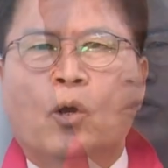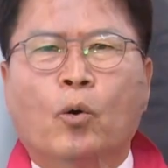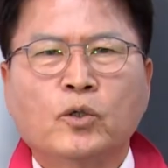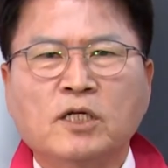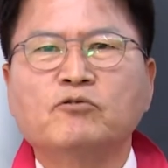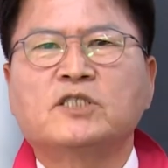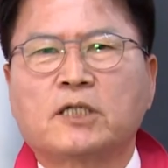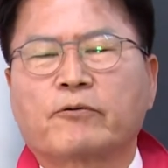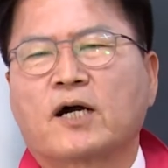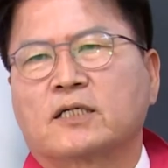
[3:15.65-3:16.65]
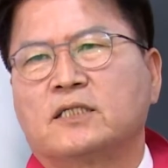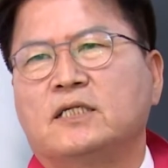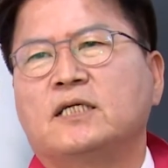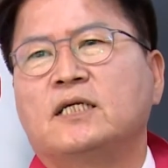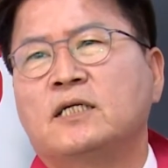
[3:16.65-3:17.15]
오세훈 시장과 같이
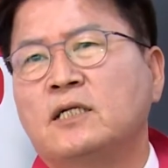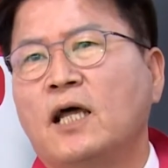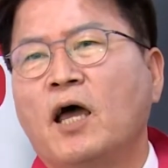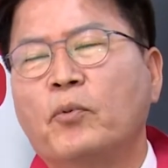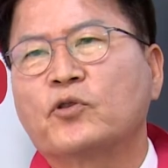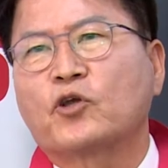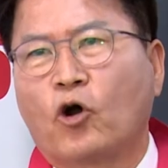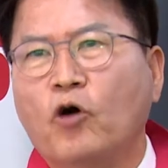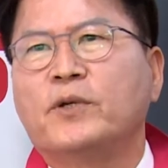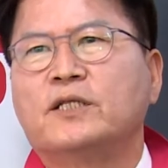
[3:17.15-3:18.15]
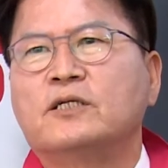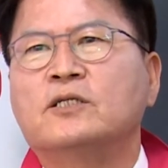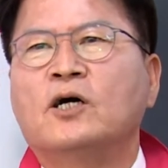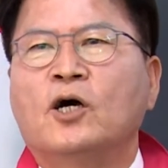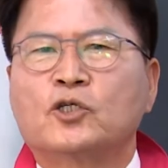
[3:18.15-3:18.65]
일을 해본 경험이 있는
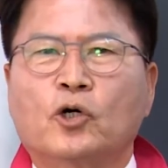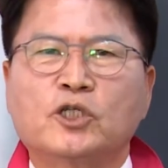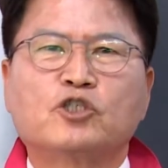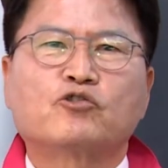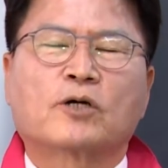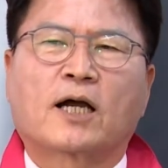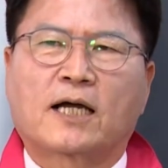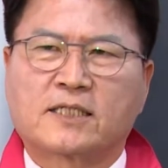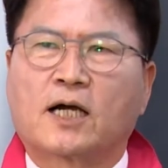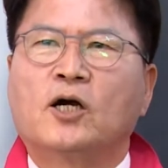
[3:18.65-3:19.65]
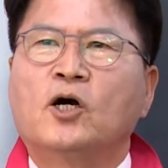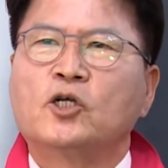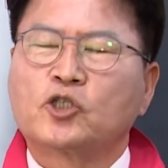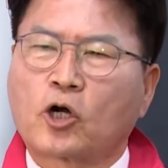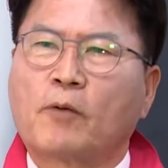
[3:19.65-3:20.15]
저 이주수가 가장
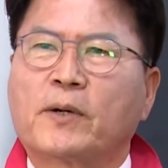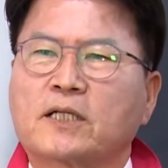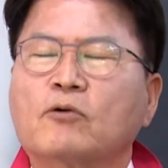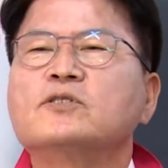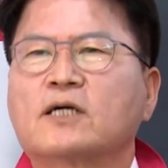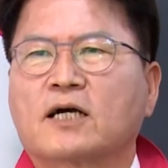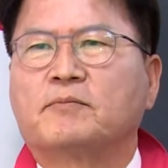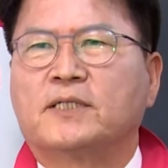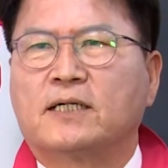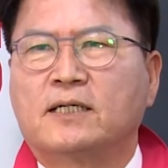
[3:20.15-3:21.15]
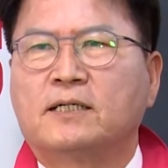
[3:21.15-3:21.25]
적합하다고 생각합니다.